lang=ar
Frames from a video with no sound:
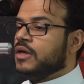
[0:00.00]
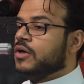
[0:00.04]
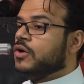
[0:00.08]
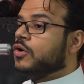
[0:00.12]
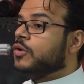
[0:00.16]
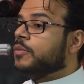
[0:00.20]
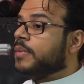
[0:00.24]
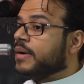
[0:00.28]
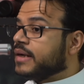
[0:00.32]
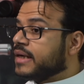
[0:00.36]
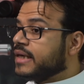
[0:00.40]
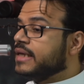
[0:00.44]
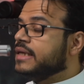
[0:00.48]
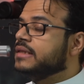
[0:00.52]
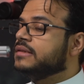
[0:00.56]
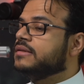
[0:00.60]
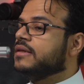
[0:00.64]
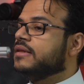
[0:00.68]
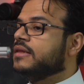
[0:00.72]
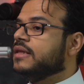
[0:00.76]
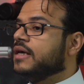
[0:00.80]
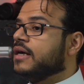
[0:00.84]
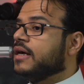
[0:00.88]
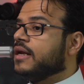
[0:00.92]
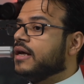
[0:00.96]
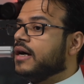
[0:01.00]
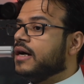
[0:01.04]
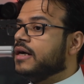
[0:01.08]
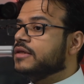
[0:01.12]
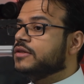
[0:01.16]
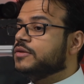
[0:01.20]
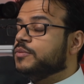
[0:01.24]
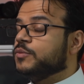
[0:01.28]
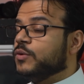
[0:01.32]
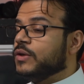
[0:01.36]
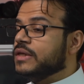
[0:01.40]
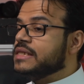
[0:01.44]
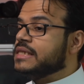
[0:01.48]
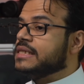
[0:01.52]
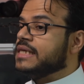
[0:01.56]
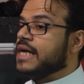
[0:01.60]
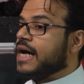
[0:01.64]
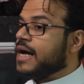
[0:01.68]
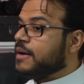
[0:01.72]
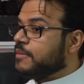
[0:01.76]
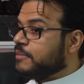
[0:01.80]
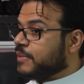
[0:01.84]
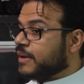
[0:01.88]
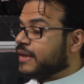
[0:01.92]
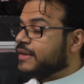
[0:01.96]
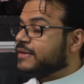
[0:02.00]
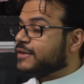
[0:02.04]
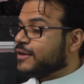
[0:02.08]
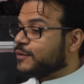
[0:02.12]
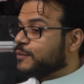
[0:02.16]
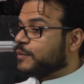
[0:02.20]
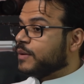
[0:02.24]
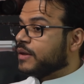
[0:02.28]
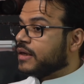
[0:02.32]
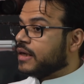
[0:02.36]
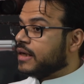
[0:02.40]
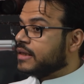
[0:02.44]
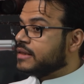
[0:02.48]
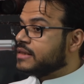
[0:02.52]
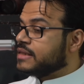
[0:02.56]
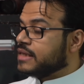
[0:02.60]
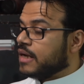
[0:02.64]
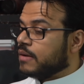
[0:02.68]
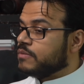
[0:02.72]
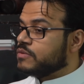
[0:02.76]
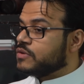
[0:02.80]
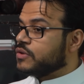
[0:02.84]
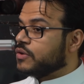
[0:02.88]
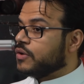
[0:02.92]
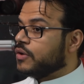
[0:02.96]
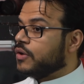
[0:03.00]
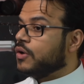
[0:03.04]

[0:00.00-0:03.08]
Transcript: وبقية الثغرات موزعة بين تطبيقات سامسونج